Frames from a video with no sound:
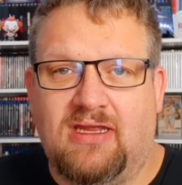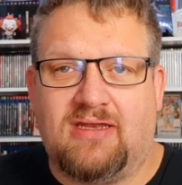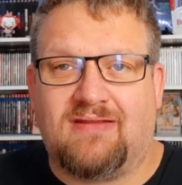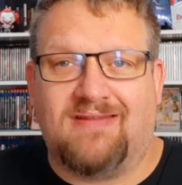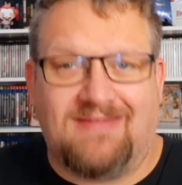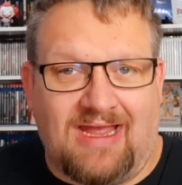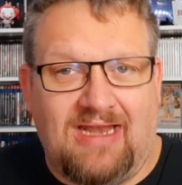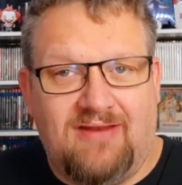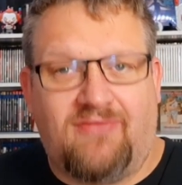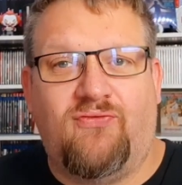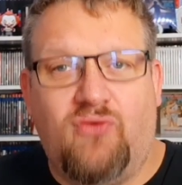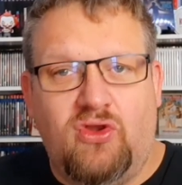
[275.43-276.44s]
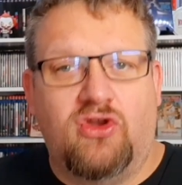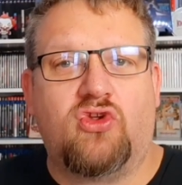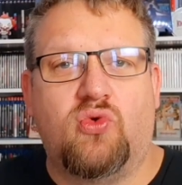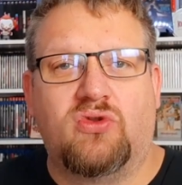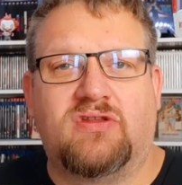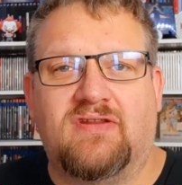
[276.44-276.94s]
Ja? Das ist alles für einen
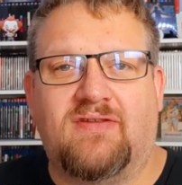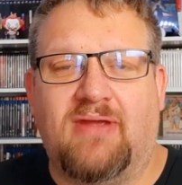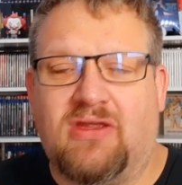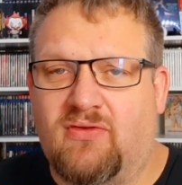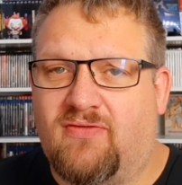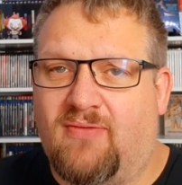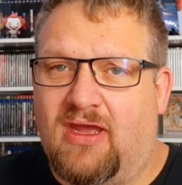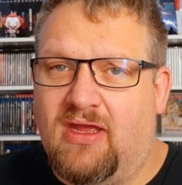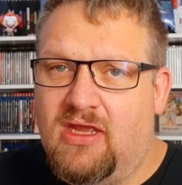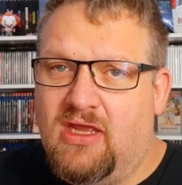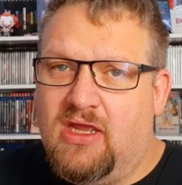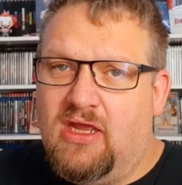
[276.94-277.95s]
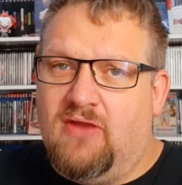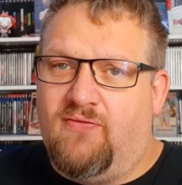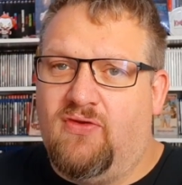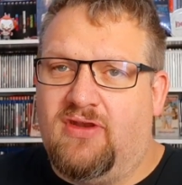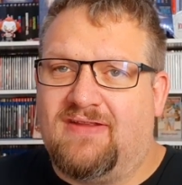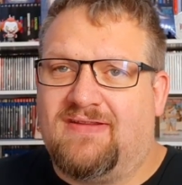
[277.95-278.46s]
guten Zweck und zwar
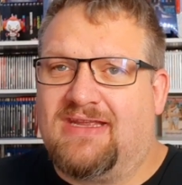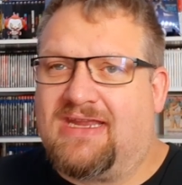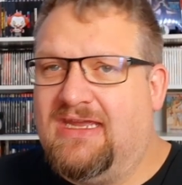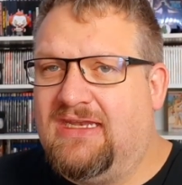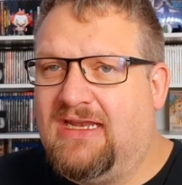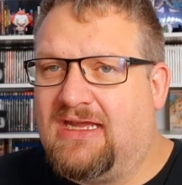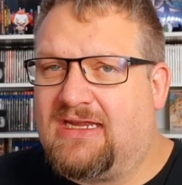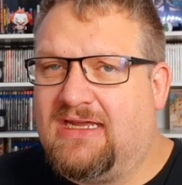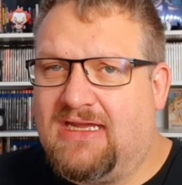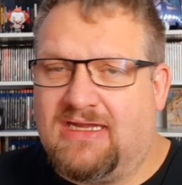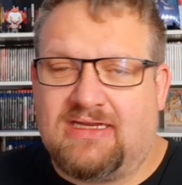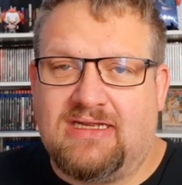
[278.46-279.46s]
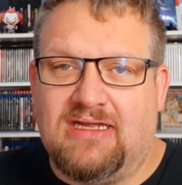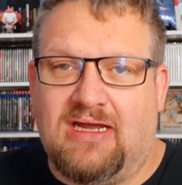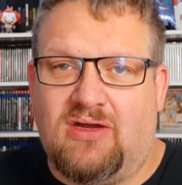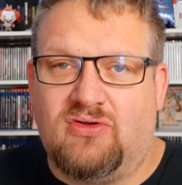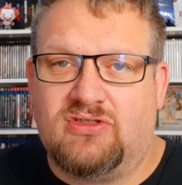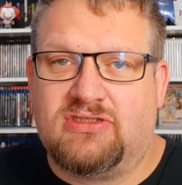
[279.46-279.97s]
für das
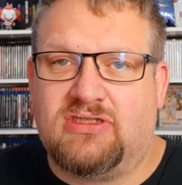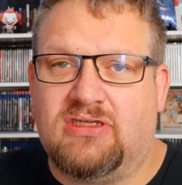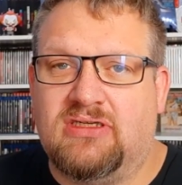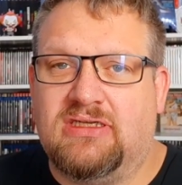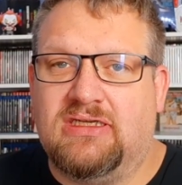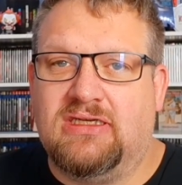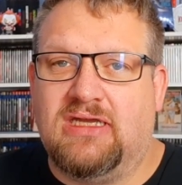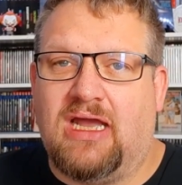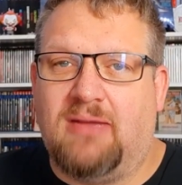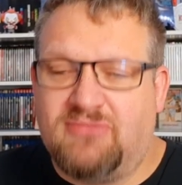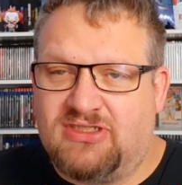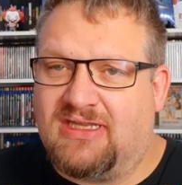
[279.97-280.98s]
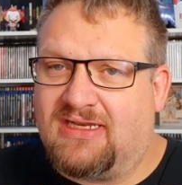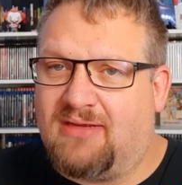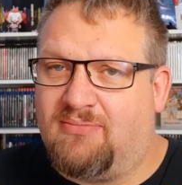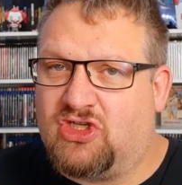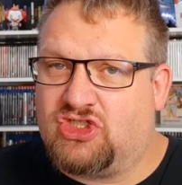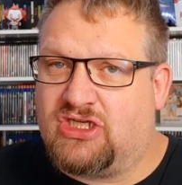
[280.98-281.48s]
Kinderkrankenhaus
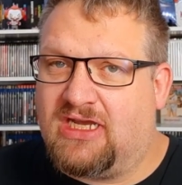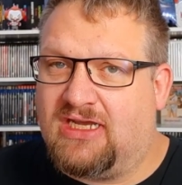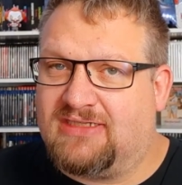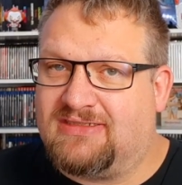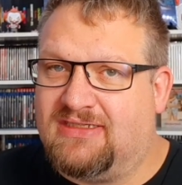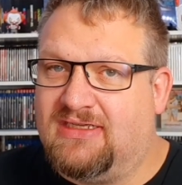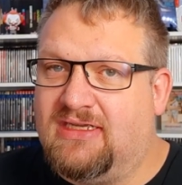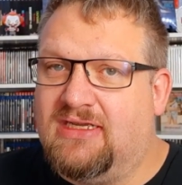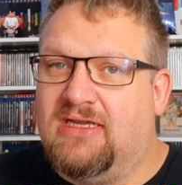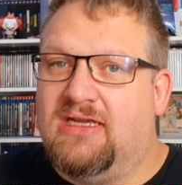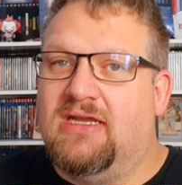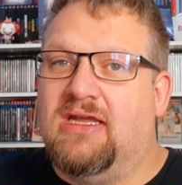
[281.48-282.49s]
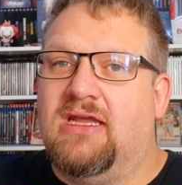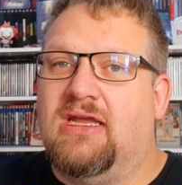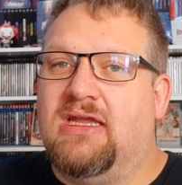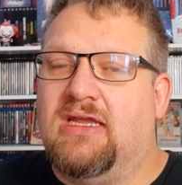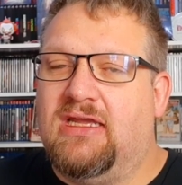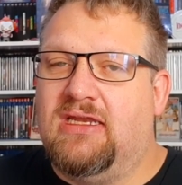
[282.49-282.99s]
Amsterdamer Straße
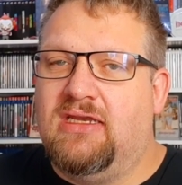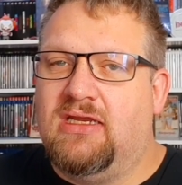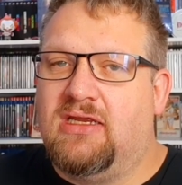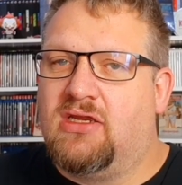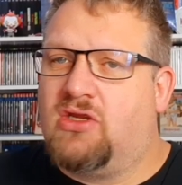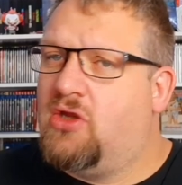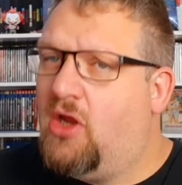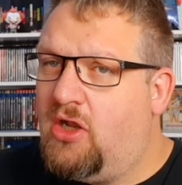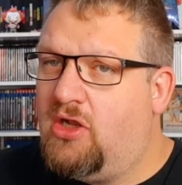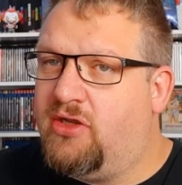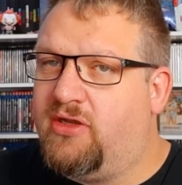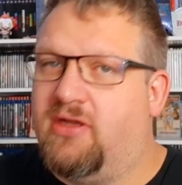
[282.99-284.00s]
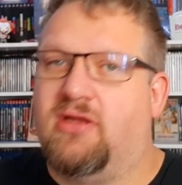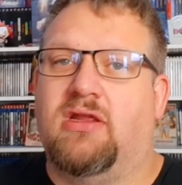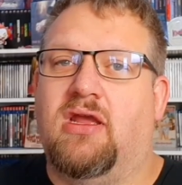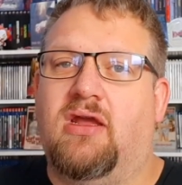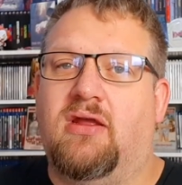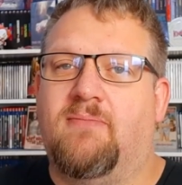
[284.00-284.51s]
in Köln.
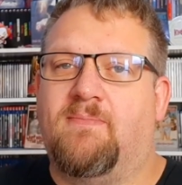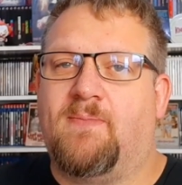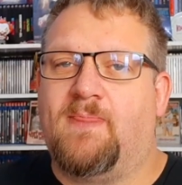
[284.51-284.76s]
Ja?